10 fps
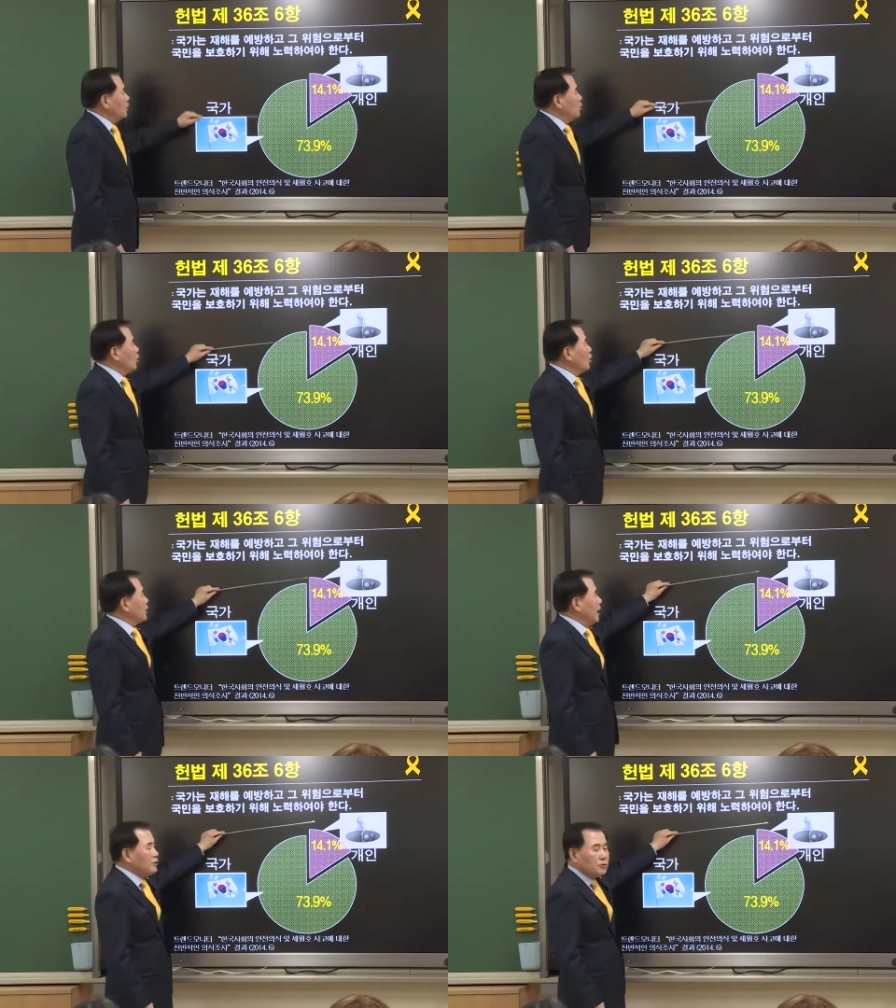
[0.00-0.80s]

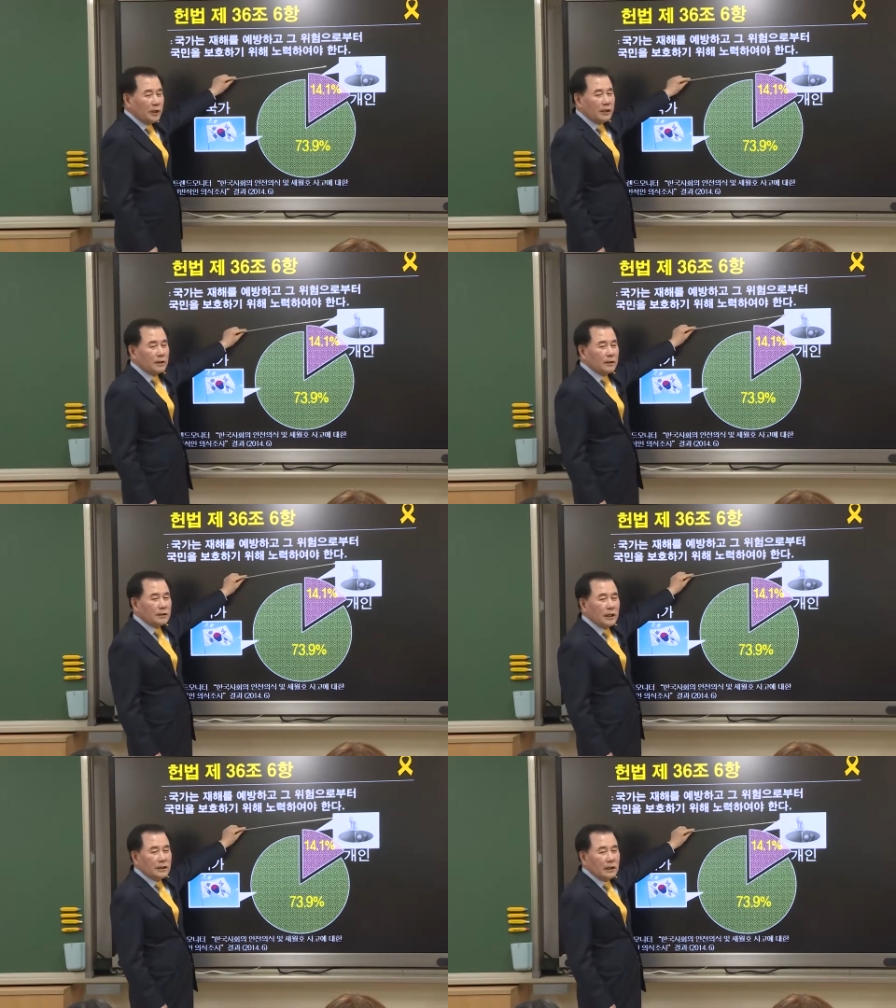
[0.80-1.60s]
노력해도 된,
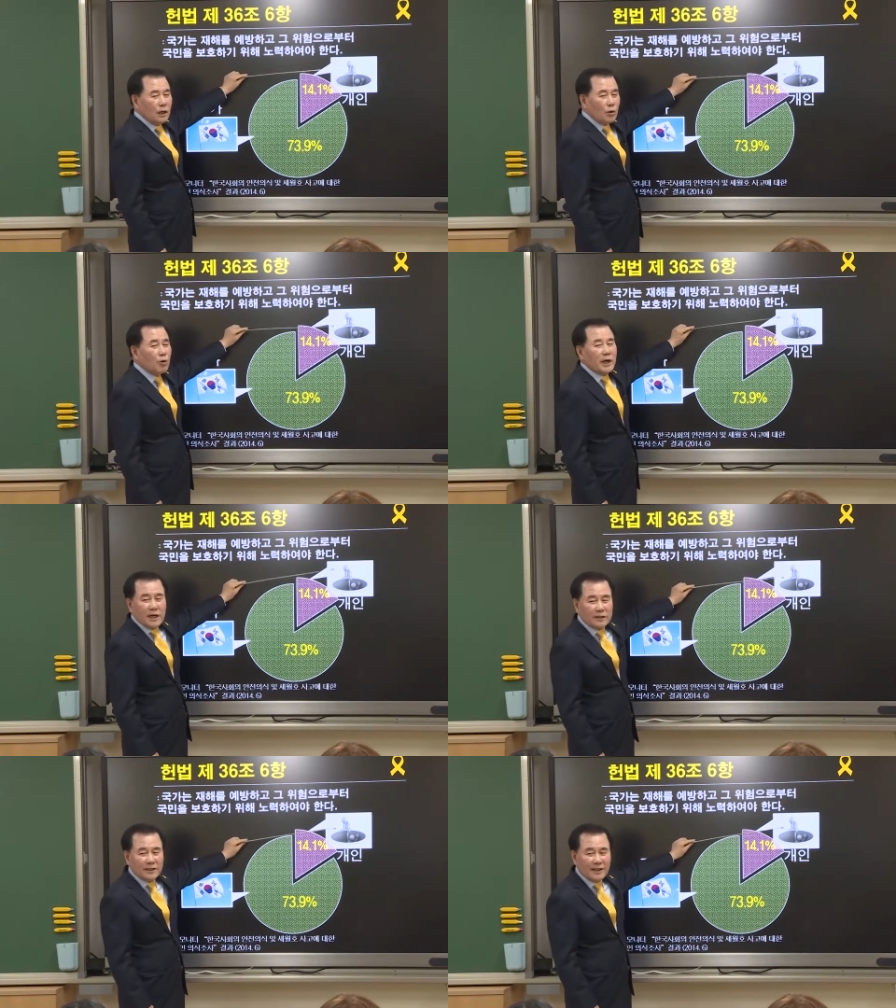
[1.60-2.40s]
된다? 꼭
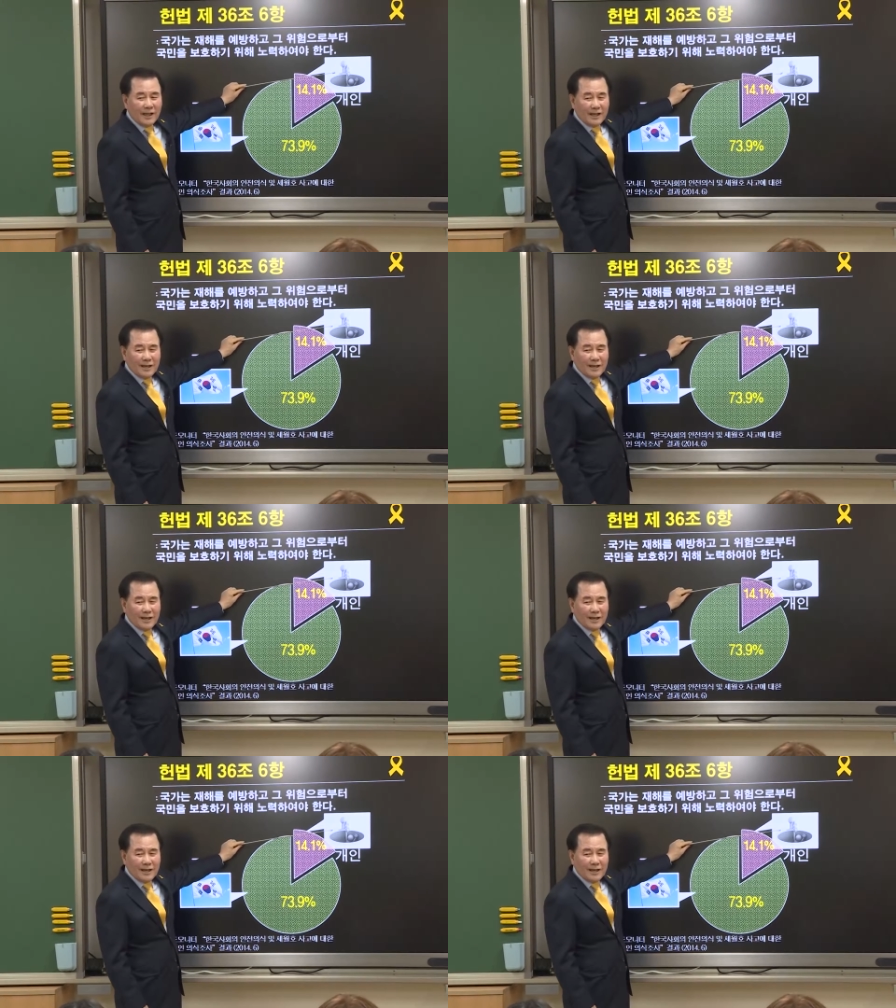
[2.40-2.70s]
해야 된다?